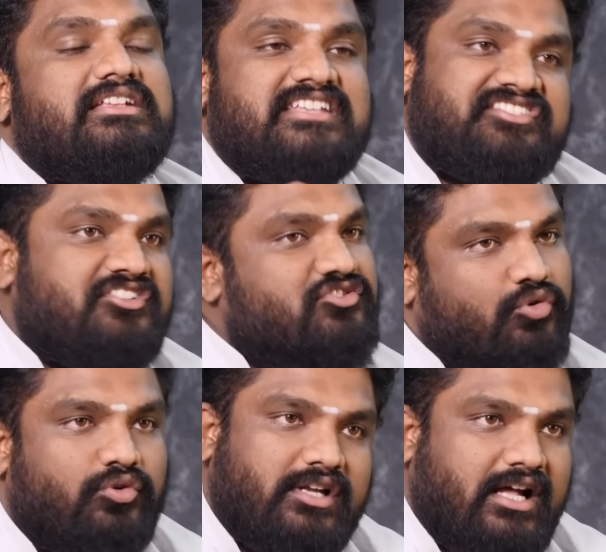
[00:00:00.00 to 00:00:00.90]
செஷன்ஸ்
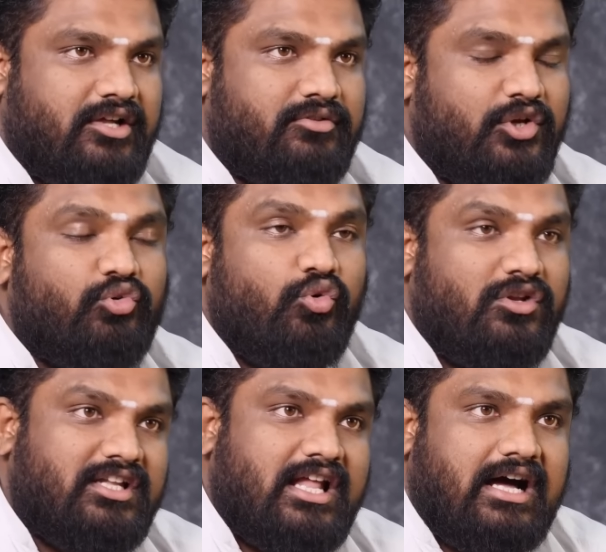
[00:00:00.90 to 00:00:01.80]
கோர்ட் அதாவது
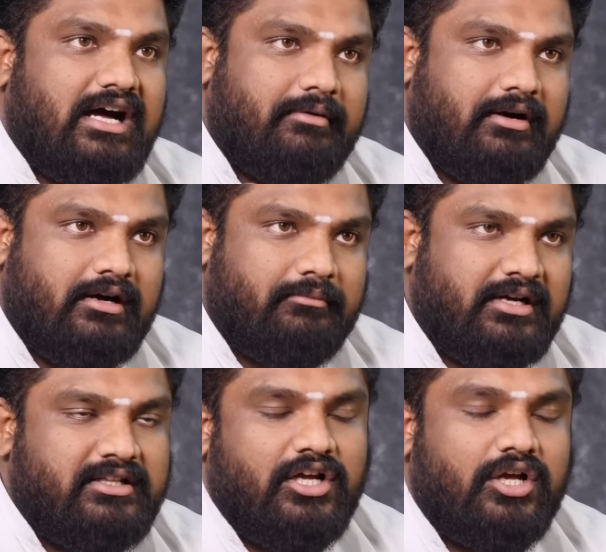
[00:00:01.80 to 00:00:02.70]
கூடுதல்
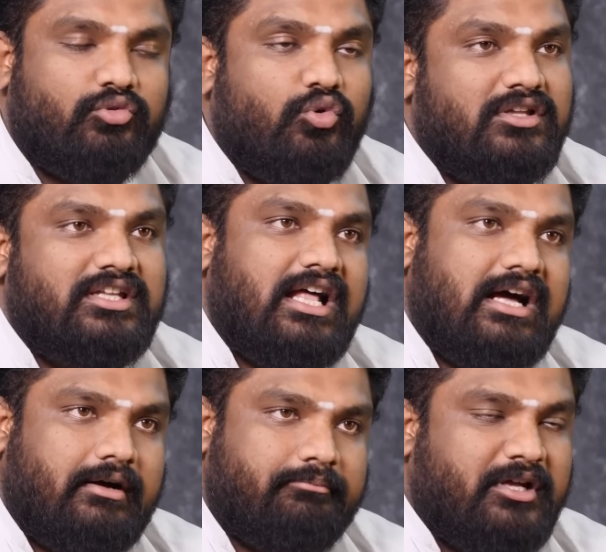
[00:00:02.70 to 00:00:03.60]
இது கூடுதல்
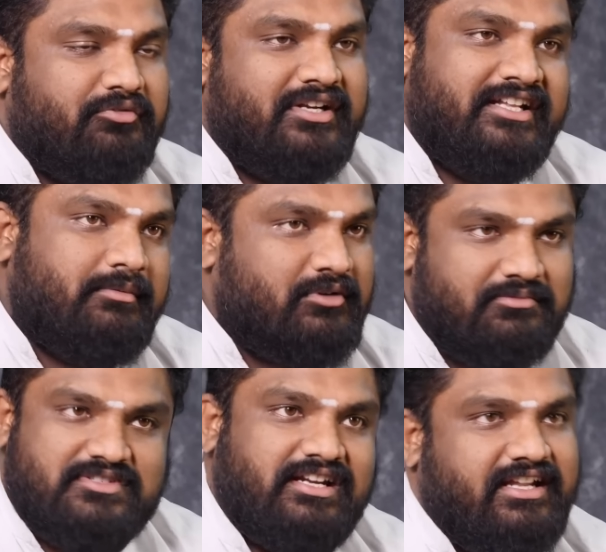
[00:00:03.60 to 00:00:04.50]
அமர்வு
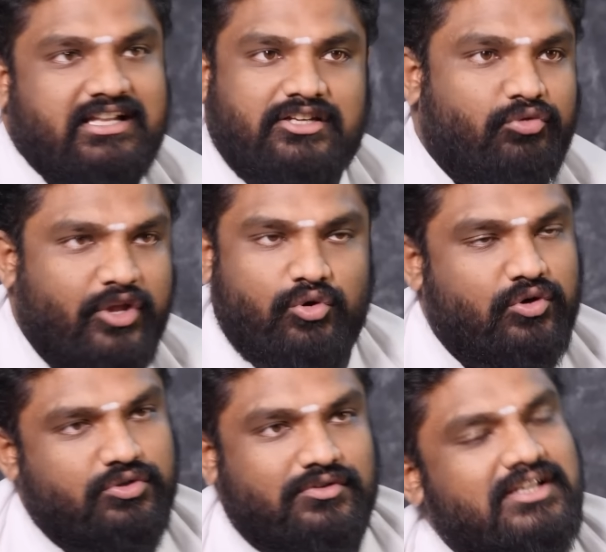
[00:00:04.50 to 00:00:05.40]
நீதிமன்றம் சென்னையில் இருக்கக்கூடிய
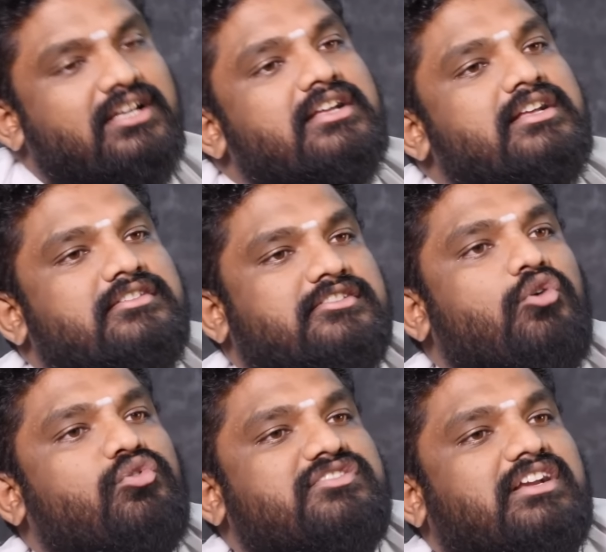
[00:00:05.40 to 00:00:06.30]
கோர்ட் வந்து
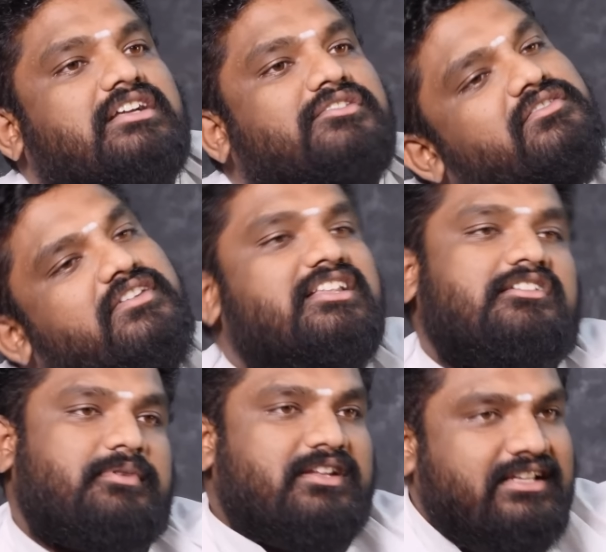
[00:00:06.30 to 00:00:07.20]
சவுக்கு சங்கர் வந்து
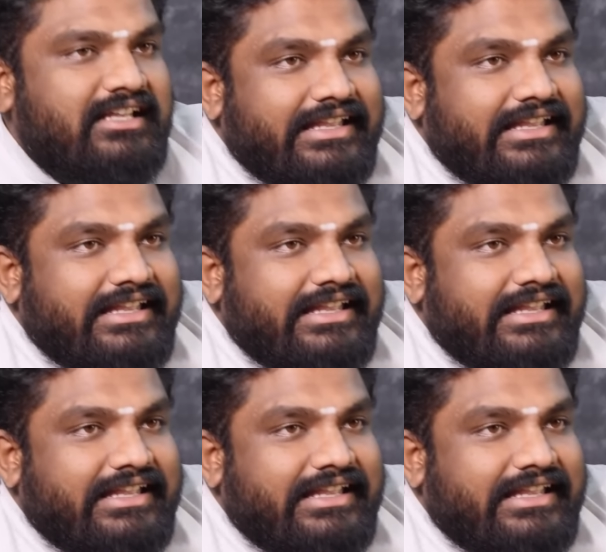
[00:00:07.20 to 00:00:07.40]
விடுதலை பண்ணது